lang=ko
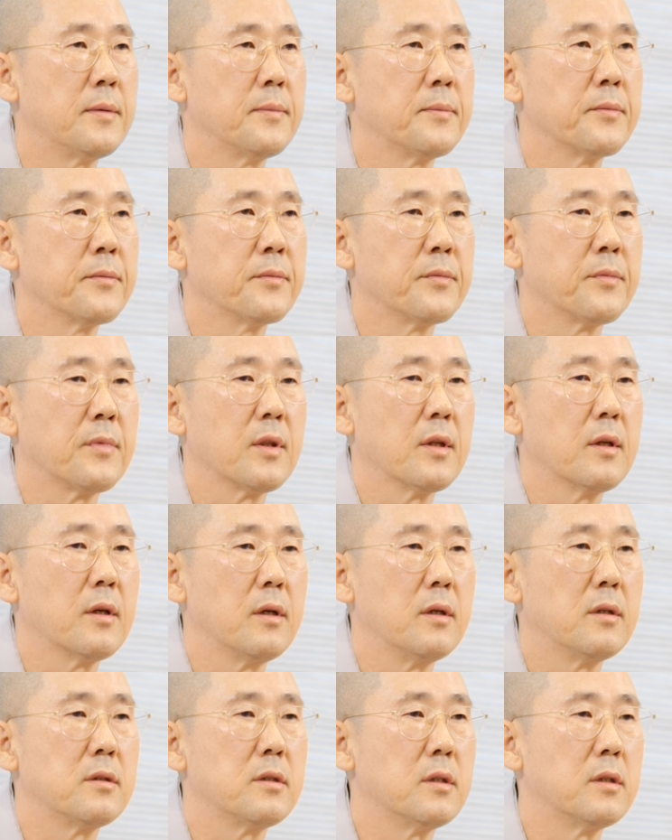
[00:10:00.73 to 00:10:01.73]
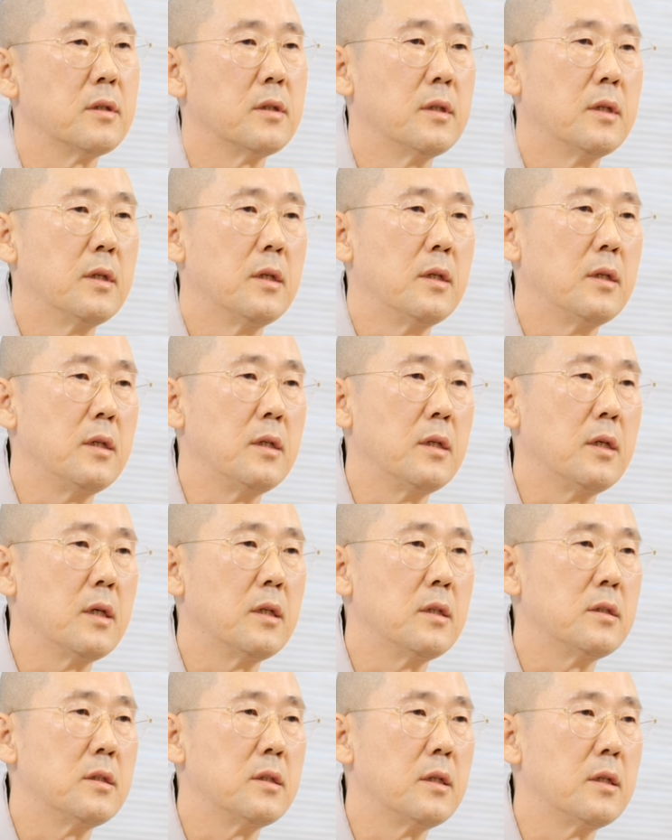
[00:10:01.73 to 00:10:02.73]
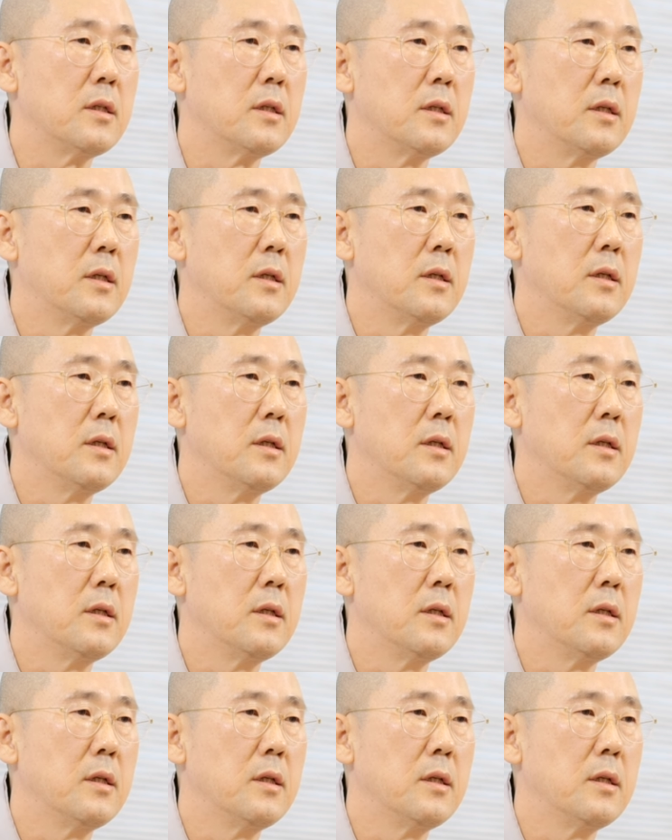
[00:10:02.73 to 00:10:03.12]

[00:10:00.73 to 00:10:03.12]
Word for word: 네. 그래서 이게 이제